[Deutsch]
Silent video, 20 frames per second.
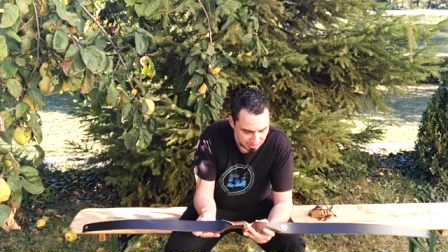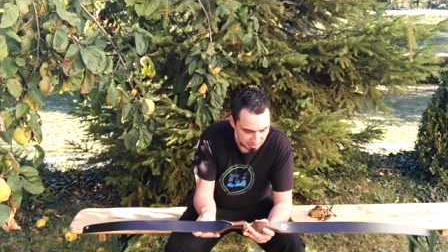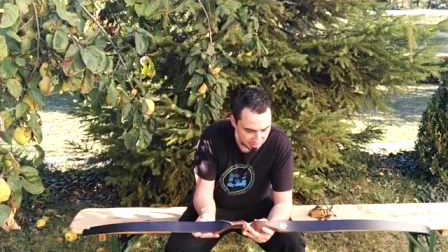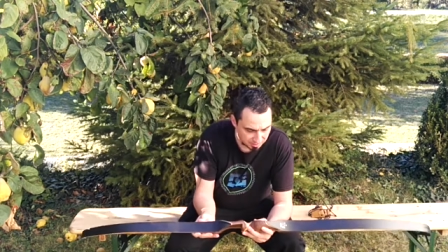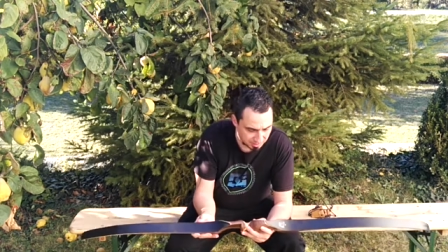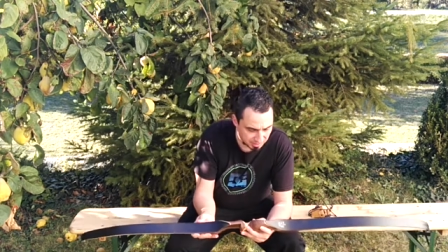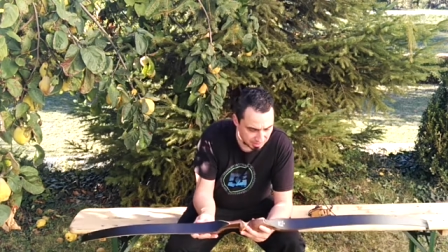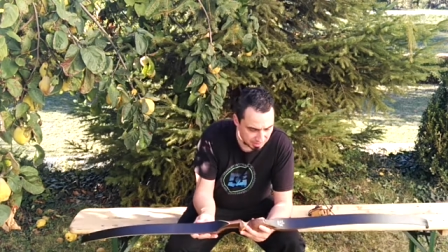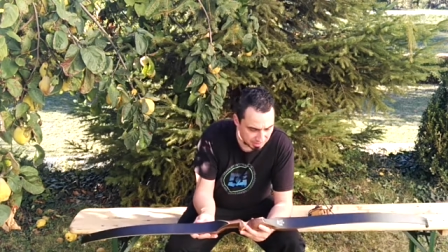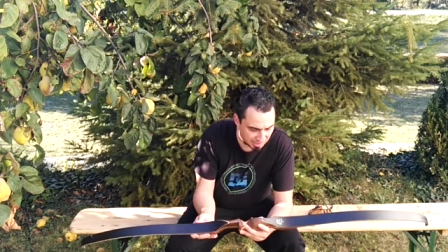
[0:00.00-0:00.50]

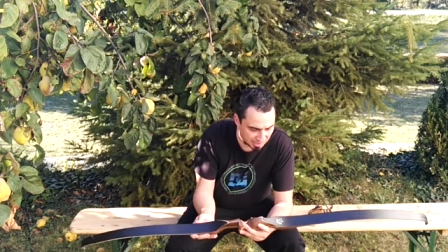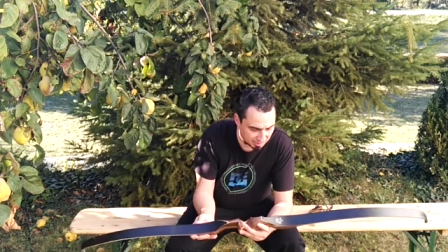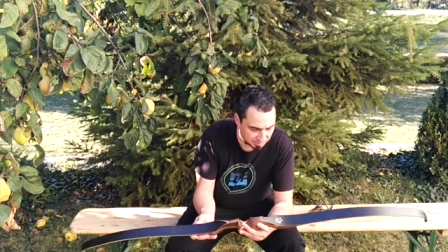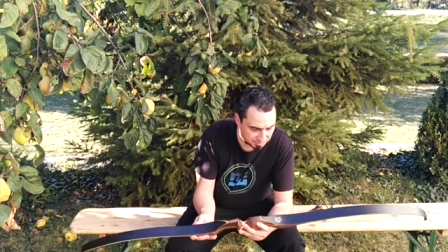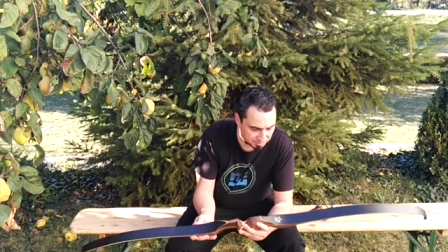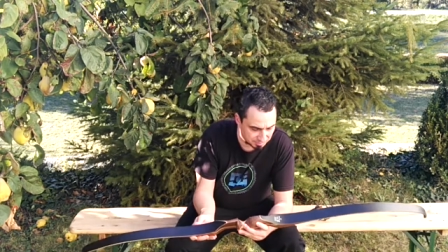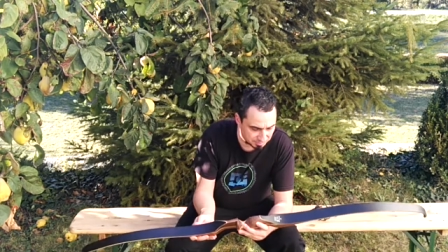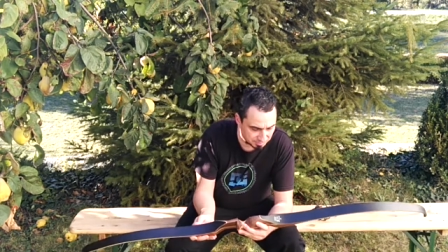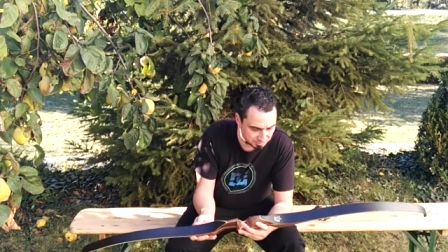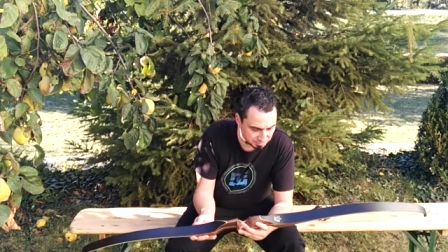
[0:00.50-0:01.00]
Aber die
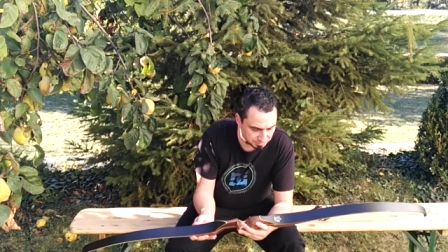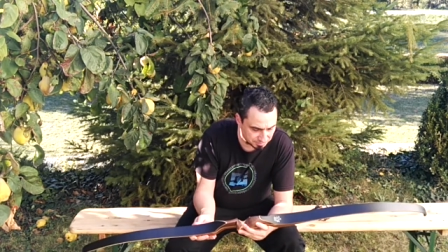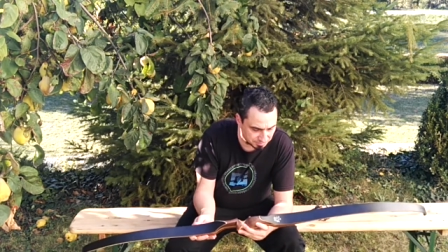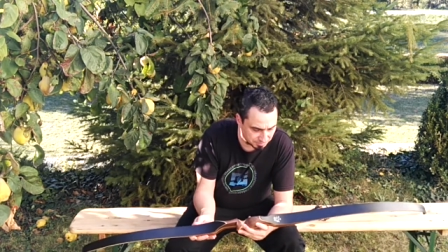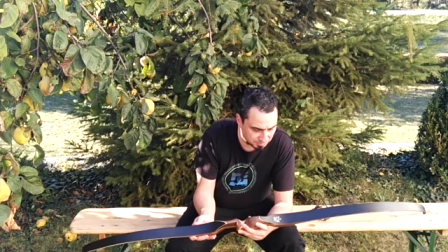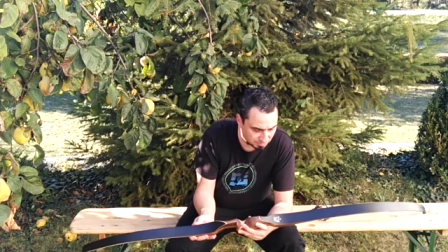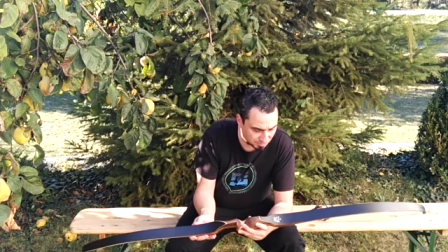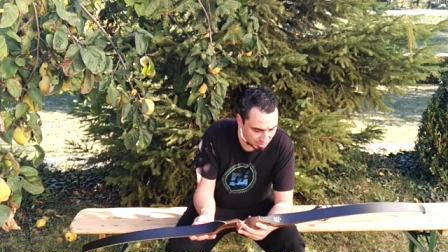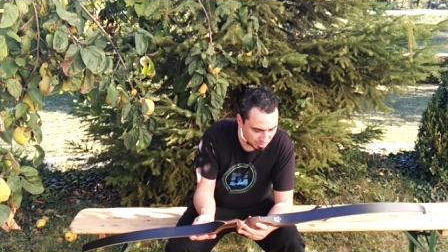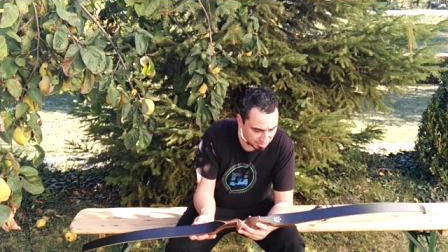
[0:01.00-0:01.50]
haben
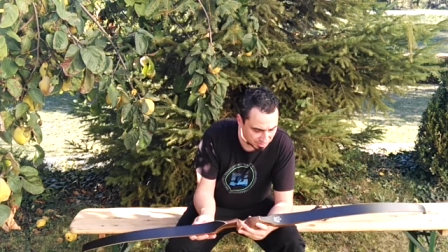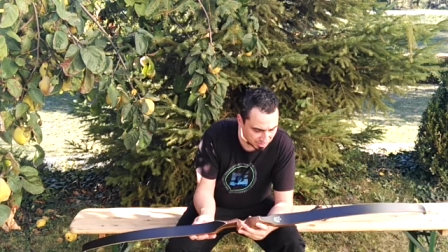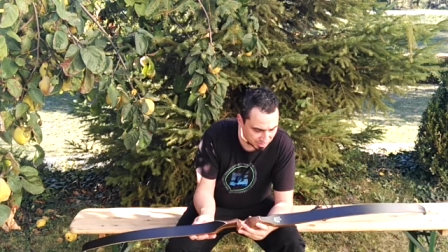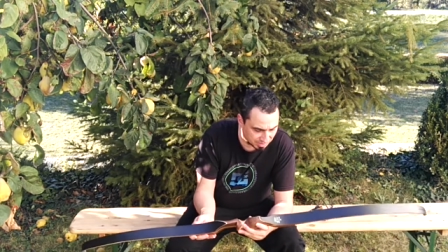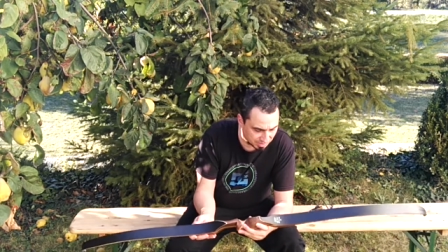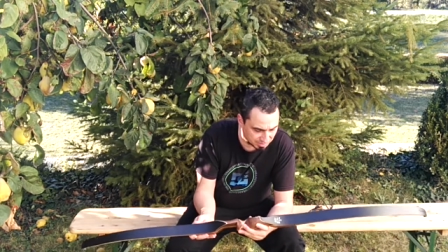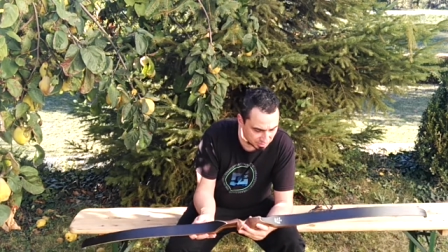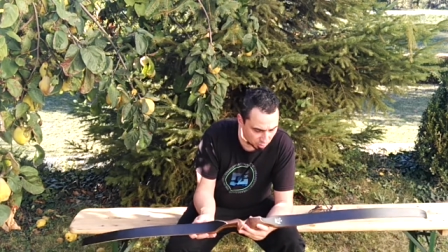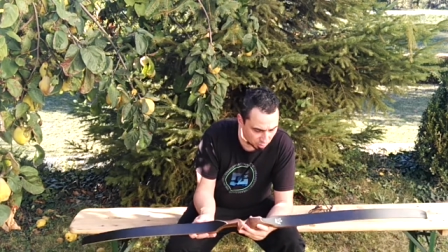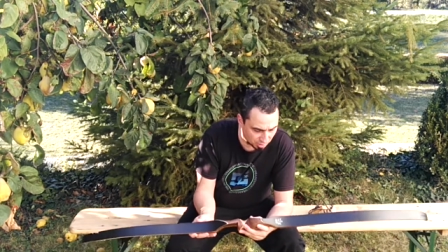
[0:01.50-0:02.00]
den
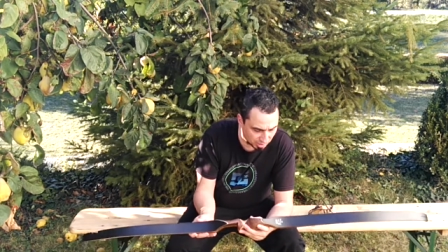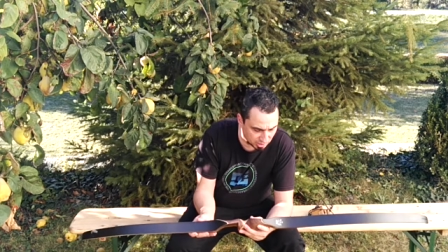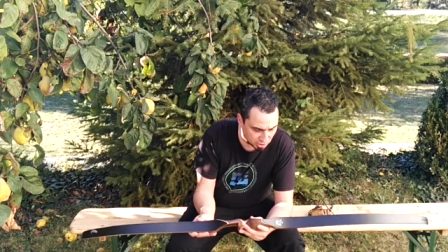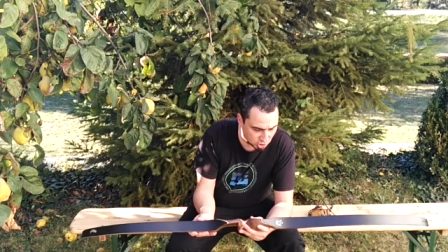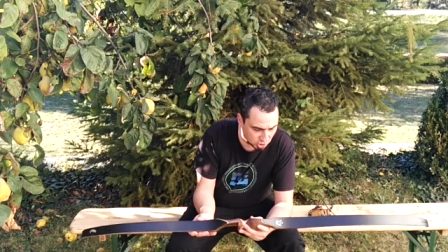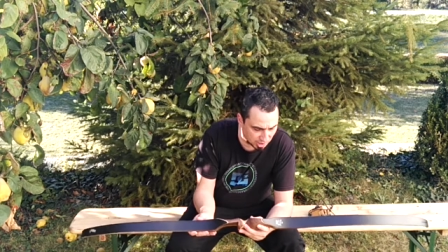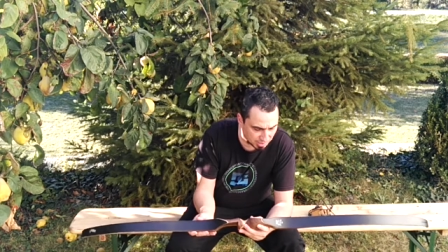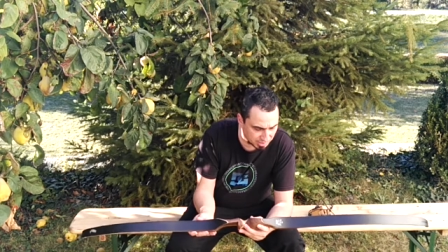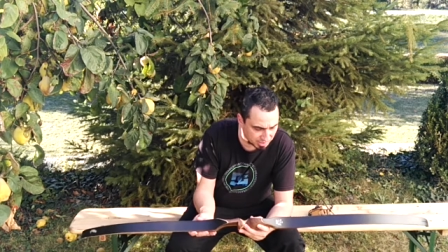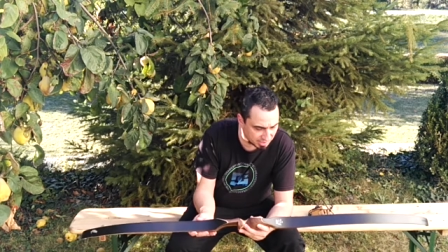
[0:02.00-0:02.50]
Karton
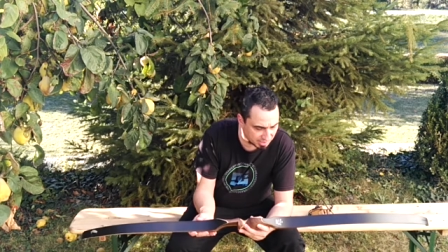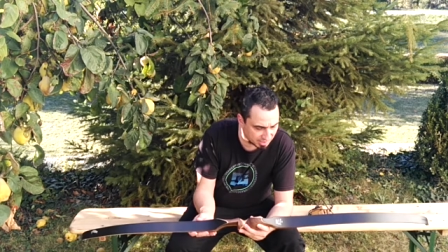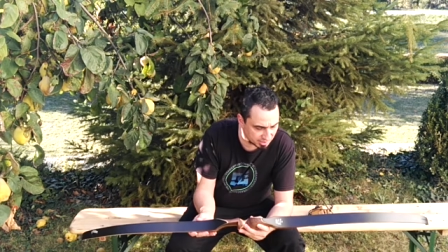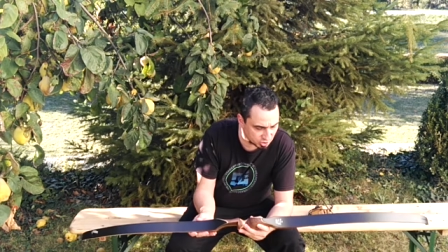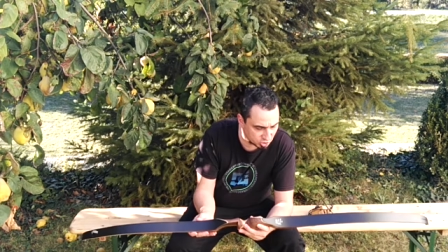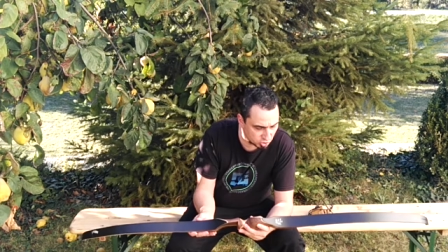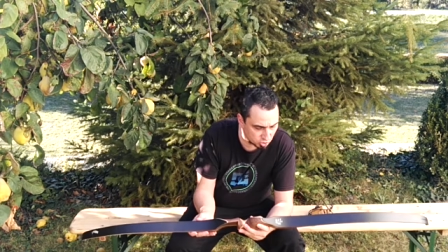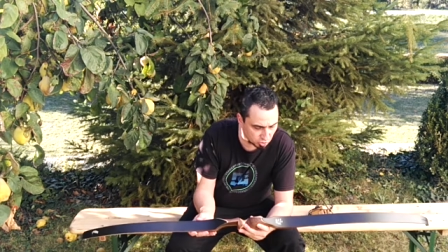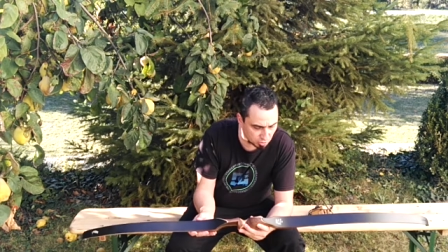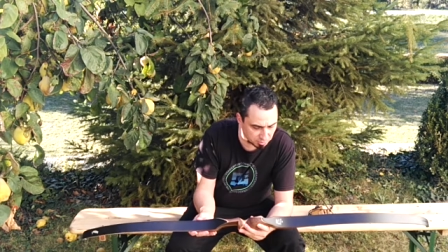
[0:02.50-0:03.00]
anscheinend
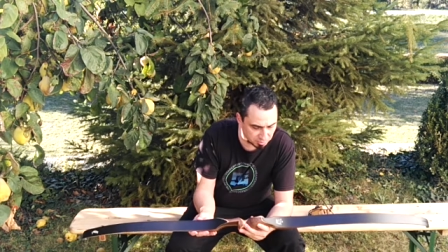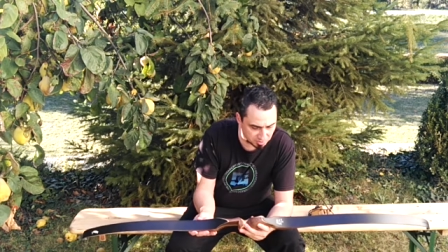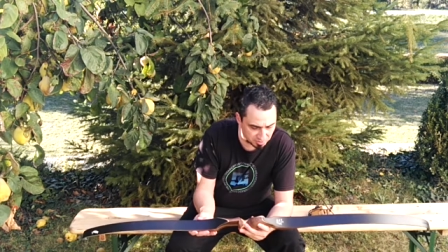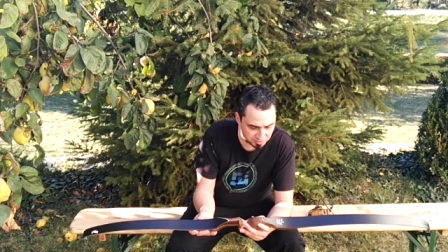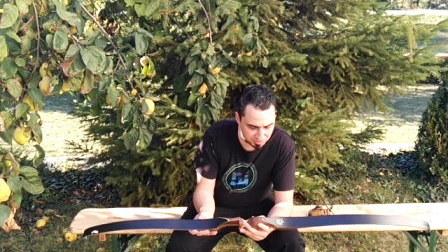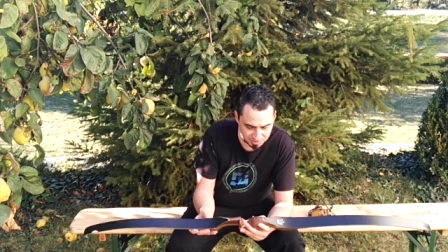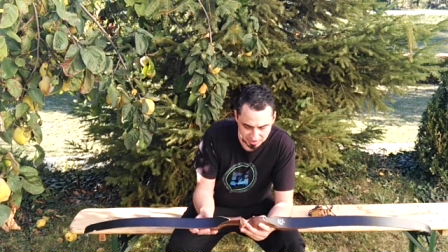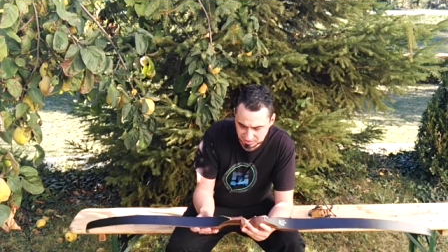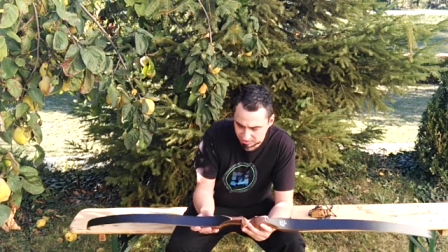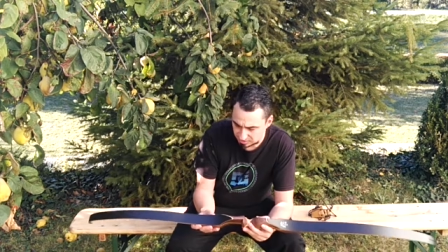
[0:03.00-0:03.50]
ganz schön
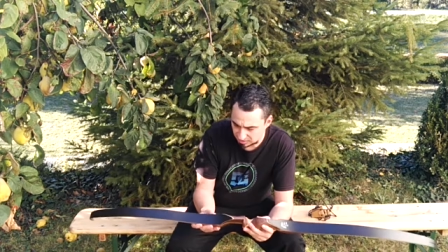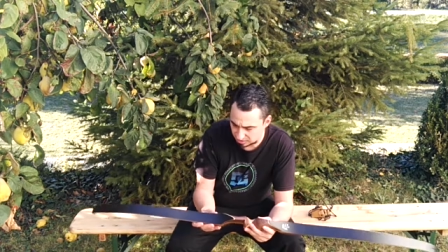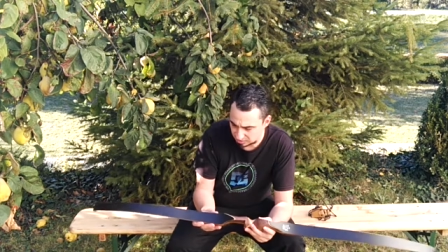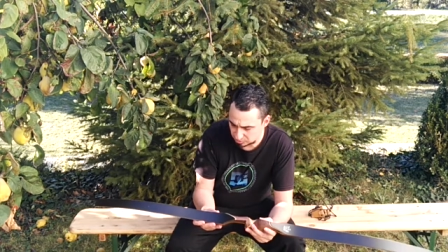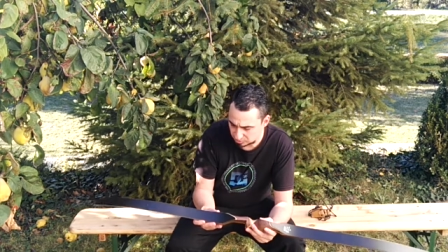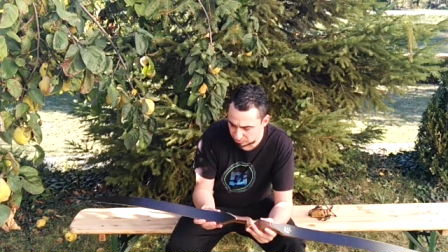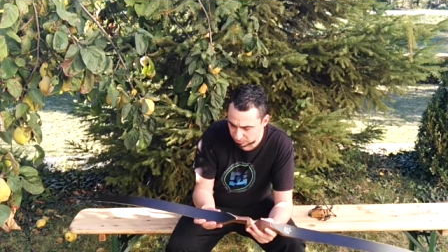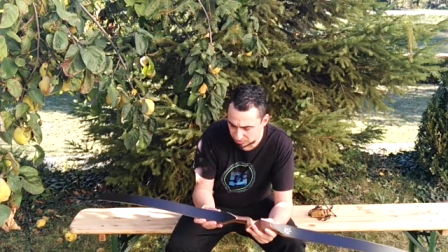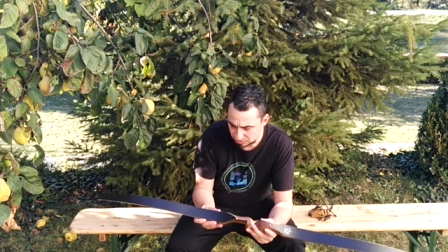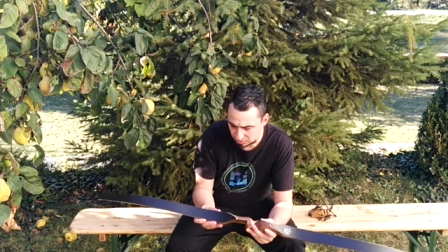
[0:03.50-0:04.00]
rumgefetzt, ja,
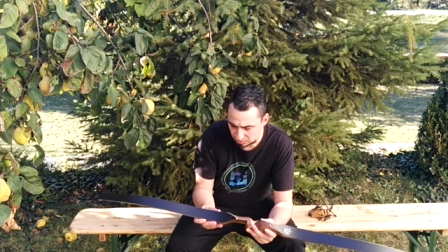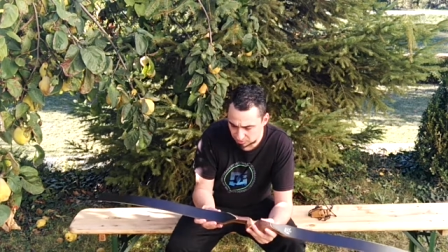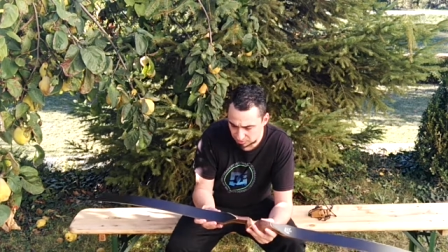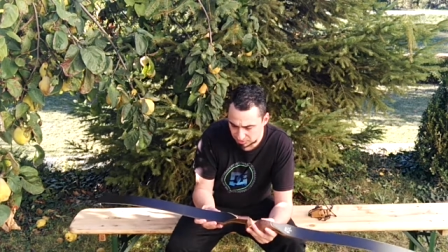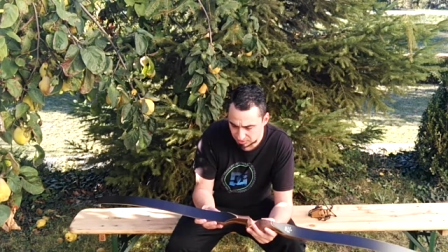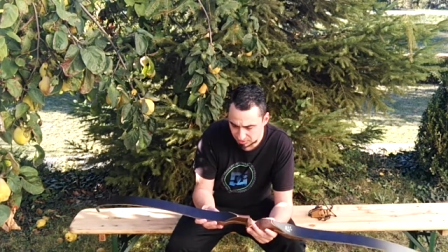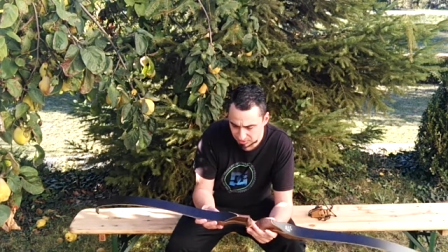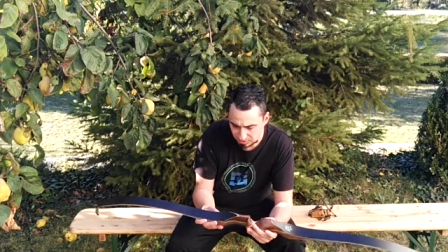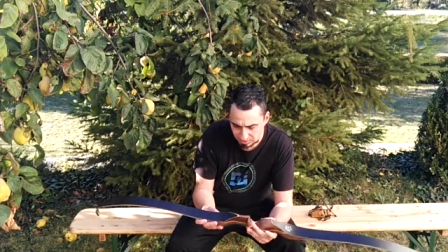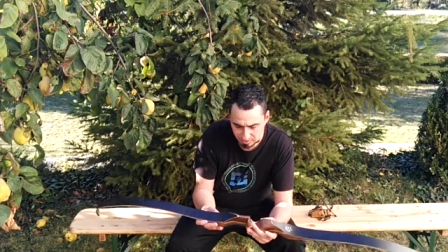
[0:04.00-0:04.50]
so wie es
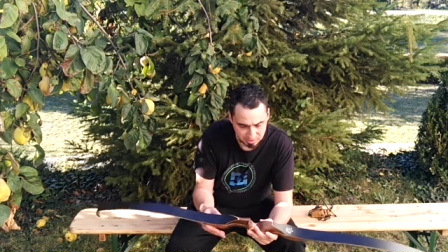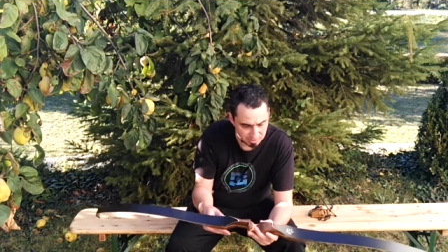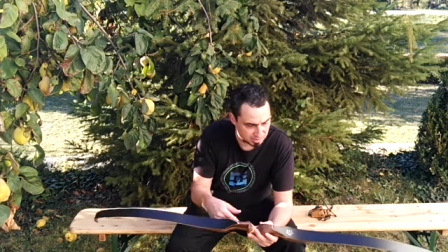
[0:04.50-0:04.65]
aussieht.